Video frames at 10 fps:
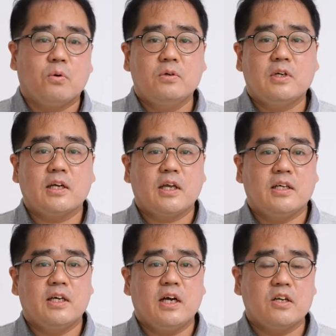오늘 함께
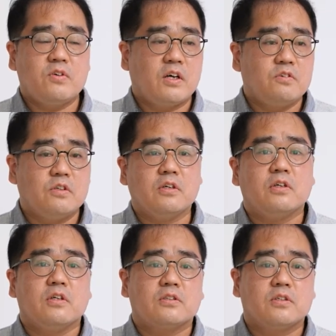이야기를 나눌
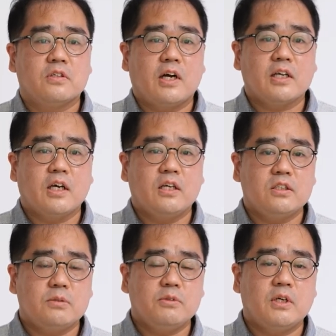저는 함께하는
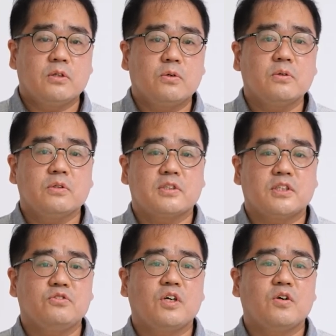시민행동
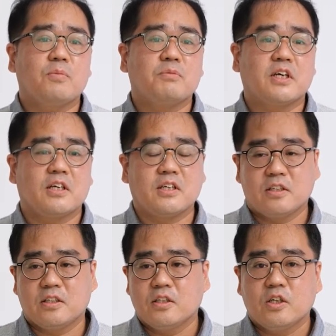최승우라고 합니다.
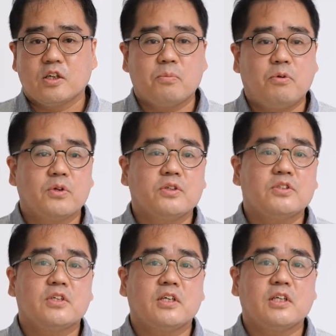그
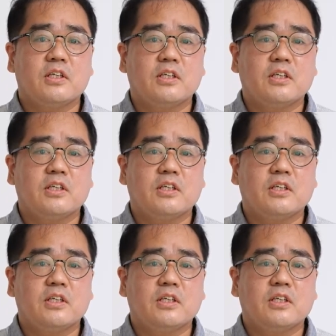본격적인